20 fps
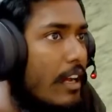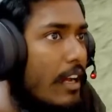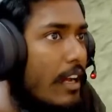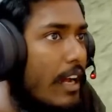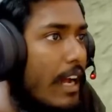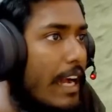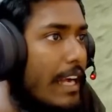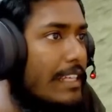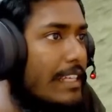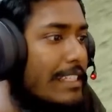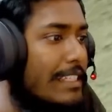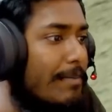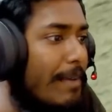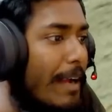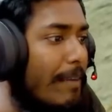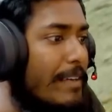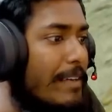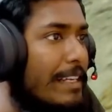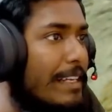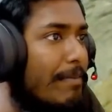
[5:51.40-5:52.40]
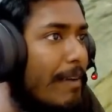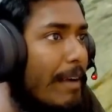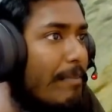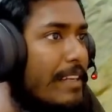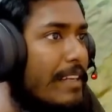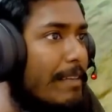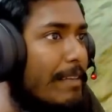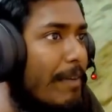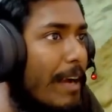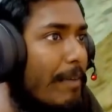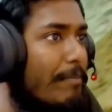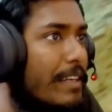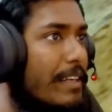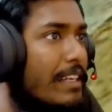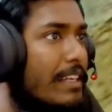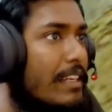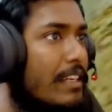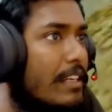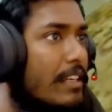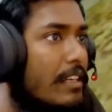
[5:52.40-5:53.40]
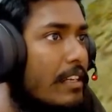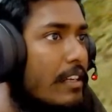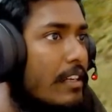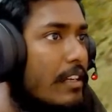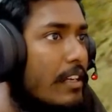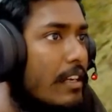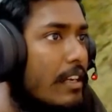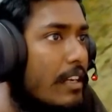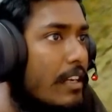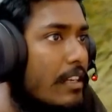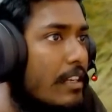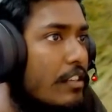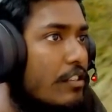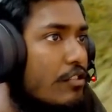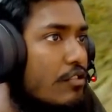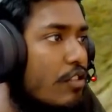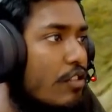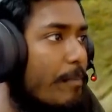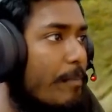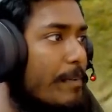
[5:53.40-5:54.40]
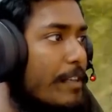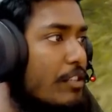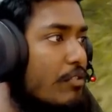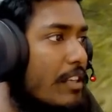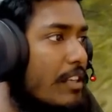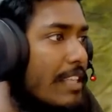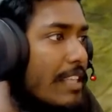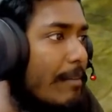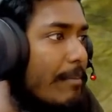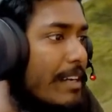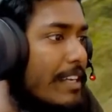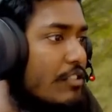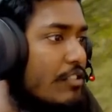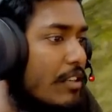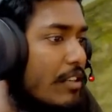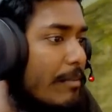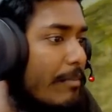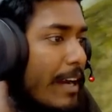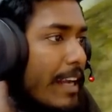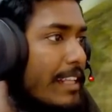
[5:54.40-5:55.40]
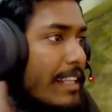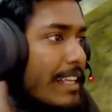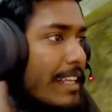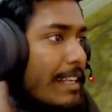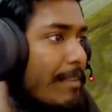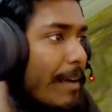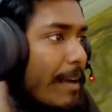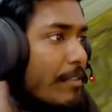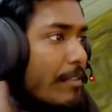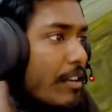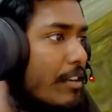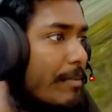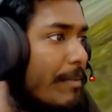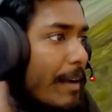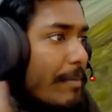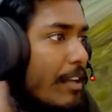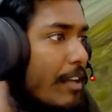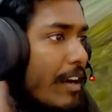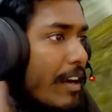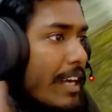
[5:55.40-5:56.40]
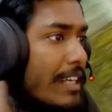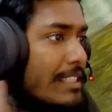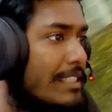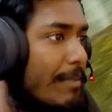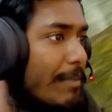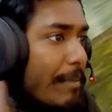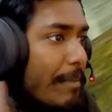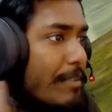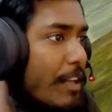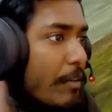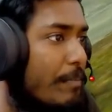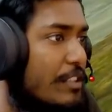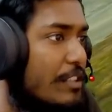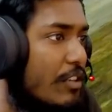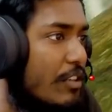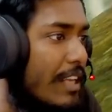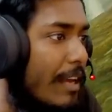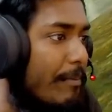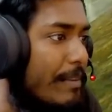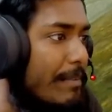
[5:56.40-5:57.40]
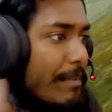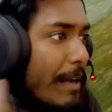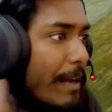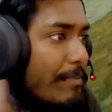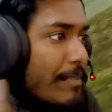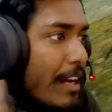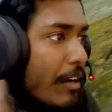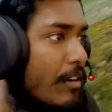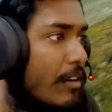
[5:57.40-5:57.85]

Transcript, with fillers: আকাশ রিভাইভ মি রিভাইভ মি রিভাইভ মি সব কিছু আছে আমার কাছে ওরে মারা দে রিভাইভ দাও রিভাইভ দাও আকাশ রিভাইভ দাও পিছনে আমি রিভাইভ দাও